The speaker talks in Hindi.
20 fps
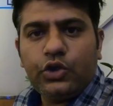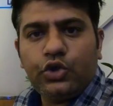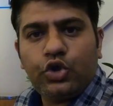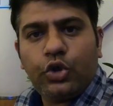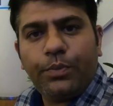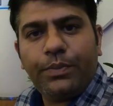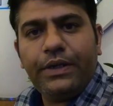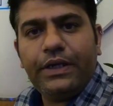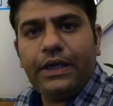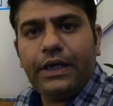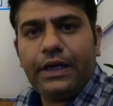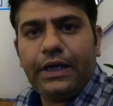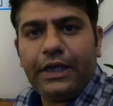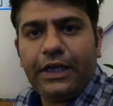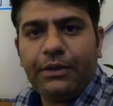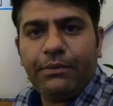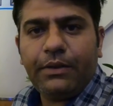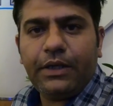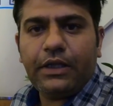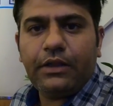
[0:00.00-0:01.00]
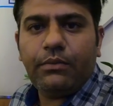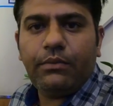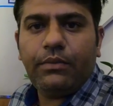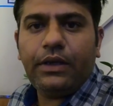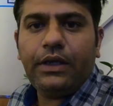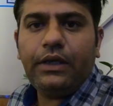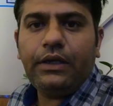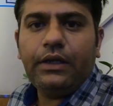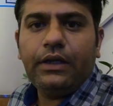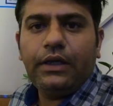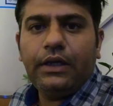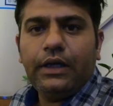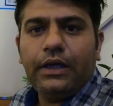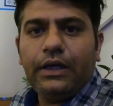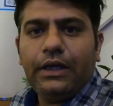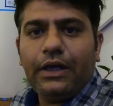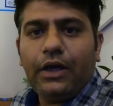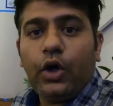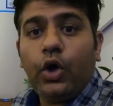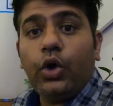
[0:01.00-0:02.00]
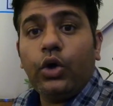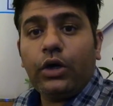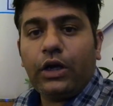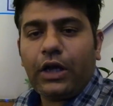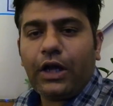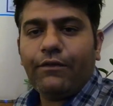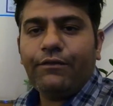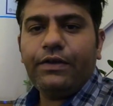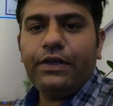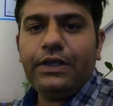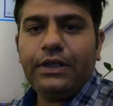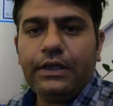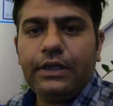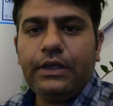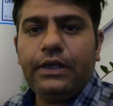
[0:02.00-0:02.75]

शॉपिंग करने के बाद में और काफ़ी